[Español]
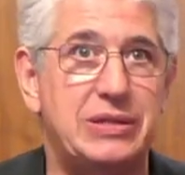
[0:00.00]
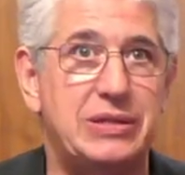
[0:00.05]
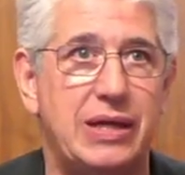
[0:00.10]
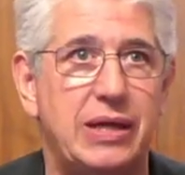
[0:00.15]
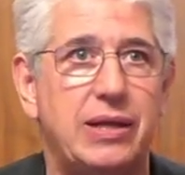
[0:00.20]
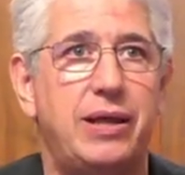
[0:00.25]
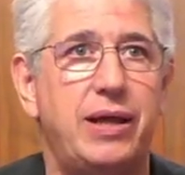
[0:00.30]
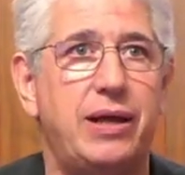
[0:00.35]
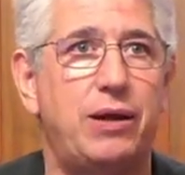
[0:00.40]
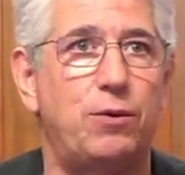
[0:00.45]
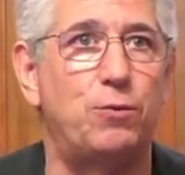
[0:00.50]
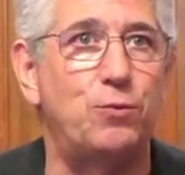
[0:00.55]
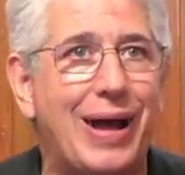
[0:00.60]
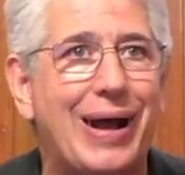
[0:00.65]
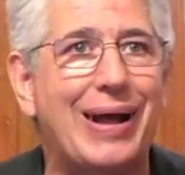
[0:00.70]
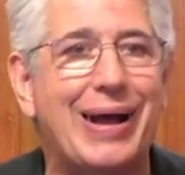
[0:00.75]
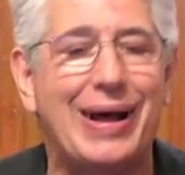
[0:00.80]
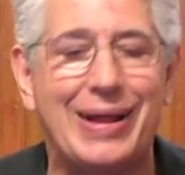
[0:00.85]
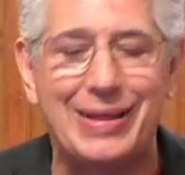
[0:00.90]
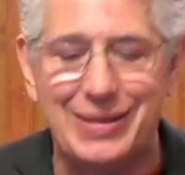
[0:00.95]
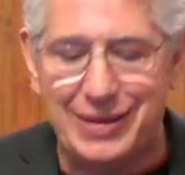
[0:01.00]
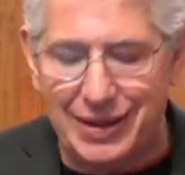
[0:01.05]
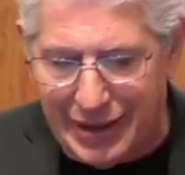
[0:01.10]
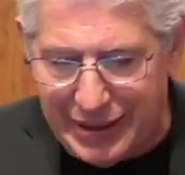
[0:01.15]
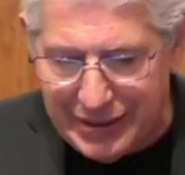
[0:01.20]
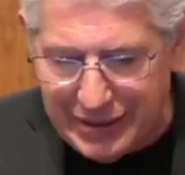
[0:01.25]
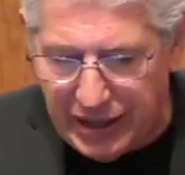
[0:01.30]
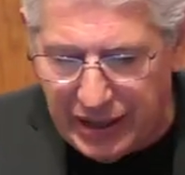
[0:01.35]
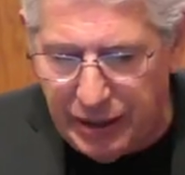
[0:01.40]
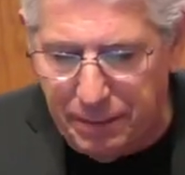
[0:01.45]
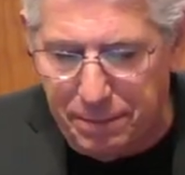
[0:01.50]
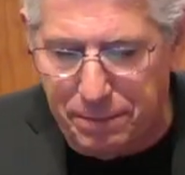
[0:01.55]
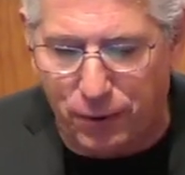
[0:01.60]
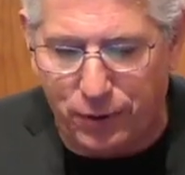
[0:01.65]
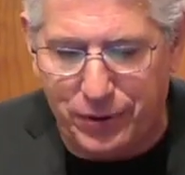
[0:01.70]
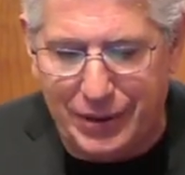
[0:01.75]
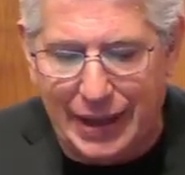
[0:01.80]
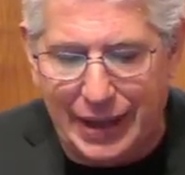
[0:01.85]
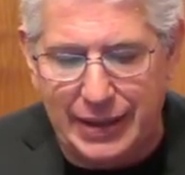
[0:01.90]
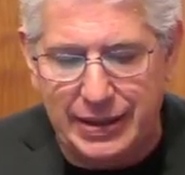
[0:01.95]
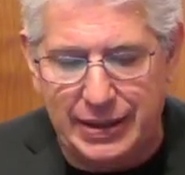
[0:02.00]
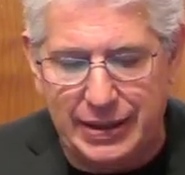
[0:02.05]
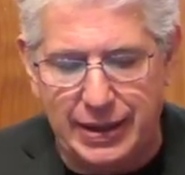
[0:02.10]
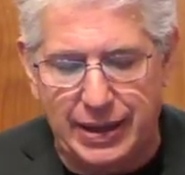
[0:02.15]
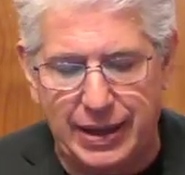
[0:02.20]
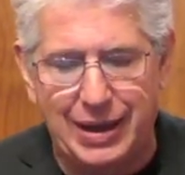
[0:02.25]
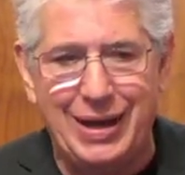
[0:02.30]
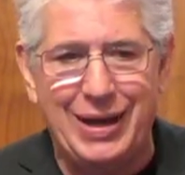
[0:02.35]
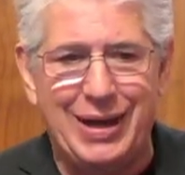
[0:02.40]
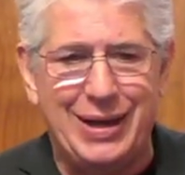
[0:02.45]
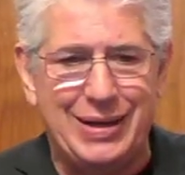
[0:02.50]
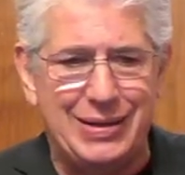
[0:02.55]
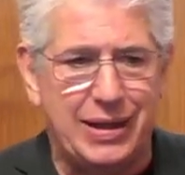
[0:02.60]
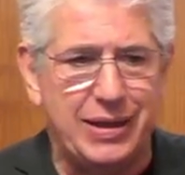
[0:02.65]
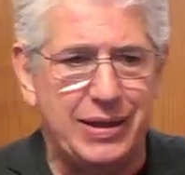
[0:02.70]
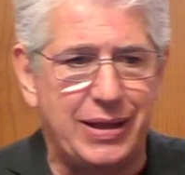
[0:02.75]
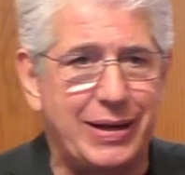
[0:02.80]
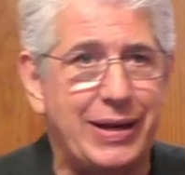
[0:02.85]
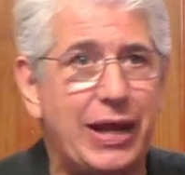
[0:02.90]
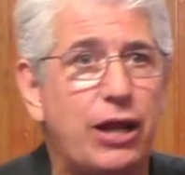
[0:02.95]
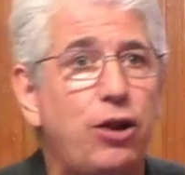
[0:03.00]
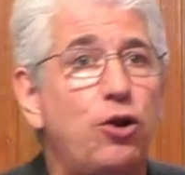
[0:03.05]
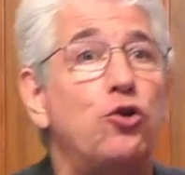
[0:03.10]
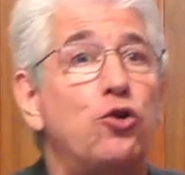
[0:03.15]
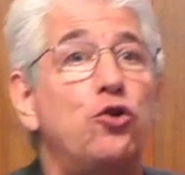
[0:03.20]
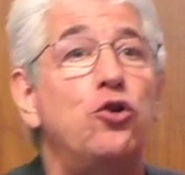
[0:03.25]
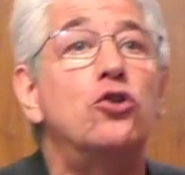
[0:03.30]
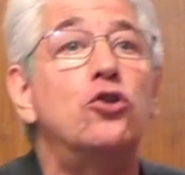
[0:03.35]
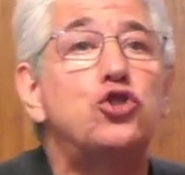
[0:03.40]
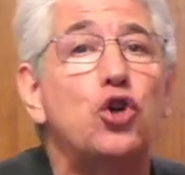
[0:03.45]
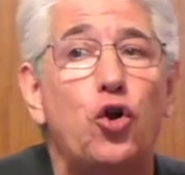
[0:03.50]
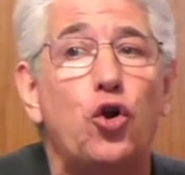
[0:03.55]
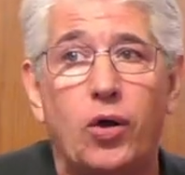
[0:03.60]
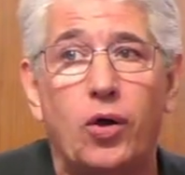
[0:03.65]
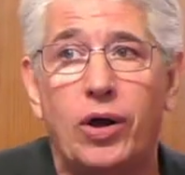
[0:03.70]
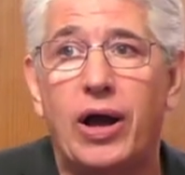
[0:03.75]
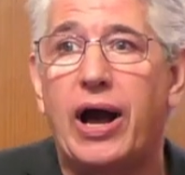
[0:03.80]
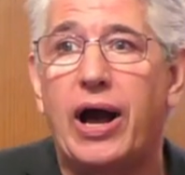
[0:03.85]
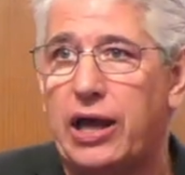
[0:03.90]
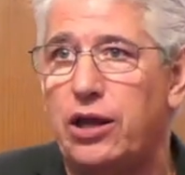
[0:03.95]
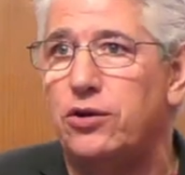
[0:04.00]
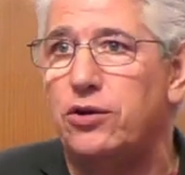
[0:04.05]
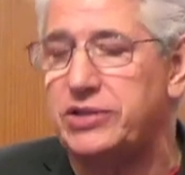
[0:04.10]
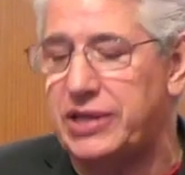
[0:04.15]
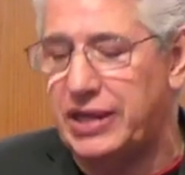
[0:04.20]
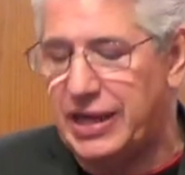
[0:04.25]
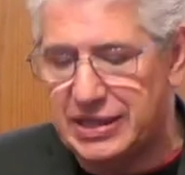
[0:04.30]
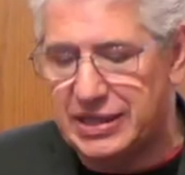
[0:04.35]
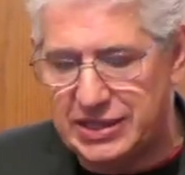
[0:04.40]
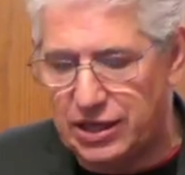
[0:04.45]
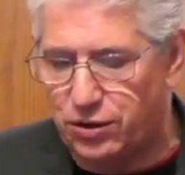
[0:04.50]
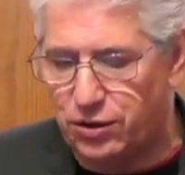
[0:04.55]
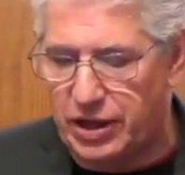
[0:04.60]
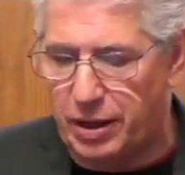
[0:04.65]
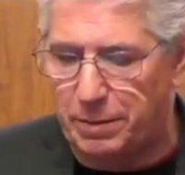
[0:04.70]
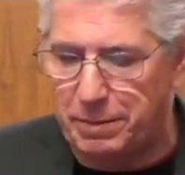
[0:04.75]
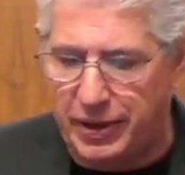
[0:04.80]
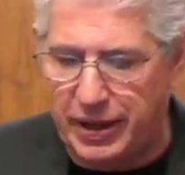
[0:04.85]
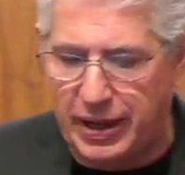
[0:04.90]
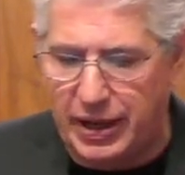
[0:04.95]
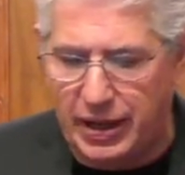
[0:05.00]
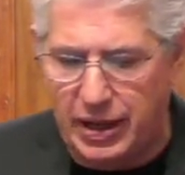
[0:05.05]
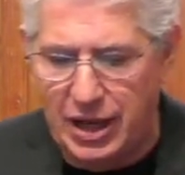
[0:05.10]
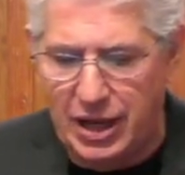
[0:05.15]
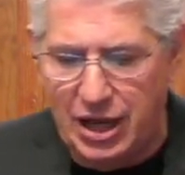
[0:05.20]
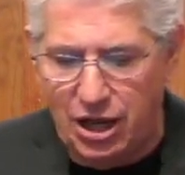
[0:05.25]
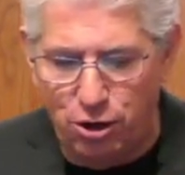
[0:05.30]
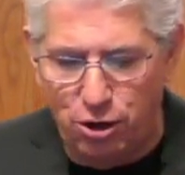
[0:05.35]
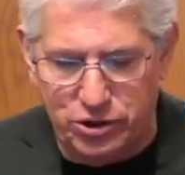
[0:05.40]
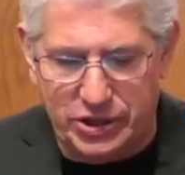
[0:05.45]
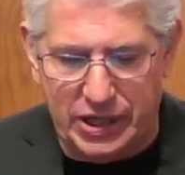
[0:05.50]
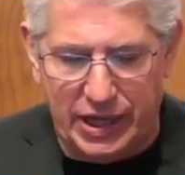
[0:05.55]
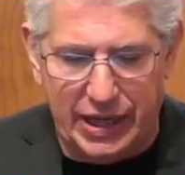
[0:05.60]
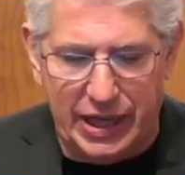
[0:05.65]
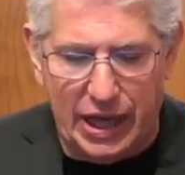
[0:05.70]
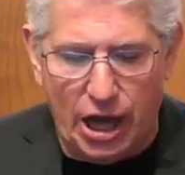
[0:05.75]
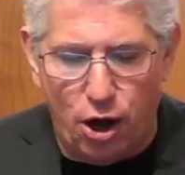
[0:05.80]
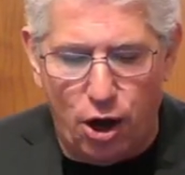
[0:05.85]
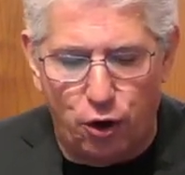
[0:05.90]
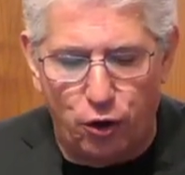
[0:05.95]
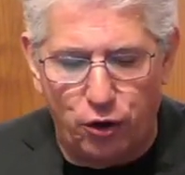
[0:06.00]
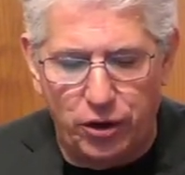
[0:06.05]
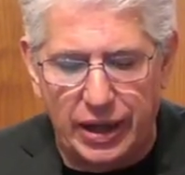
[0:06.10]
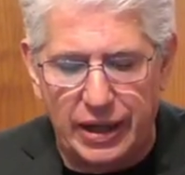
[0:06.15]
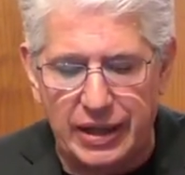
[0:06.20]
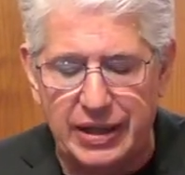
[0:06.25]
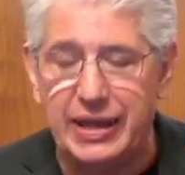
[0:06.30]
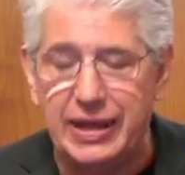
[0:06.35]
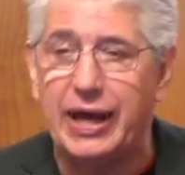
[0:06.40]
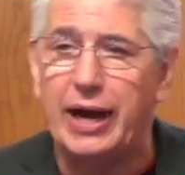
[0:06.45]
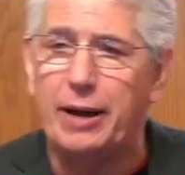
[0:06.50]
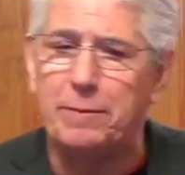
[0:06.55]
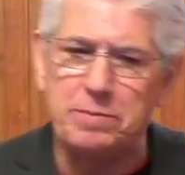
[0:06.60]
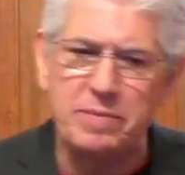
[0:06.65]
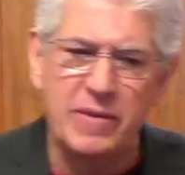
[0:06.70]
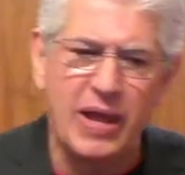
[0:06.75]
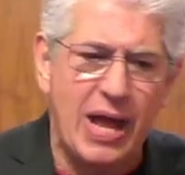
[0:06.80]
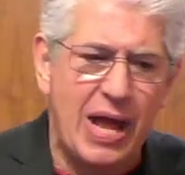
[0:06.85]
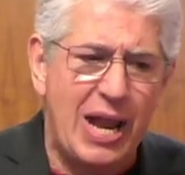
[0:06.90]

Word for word: Es decir, una cantidad importante de dinero, no solo en aquellos días, sino también lo sería hoy en día.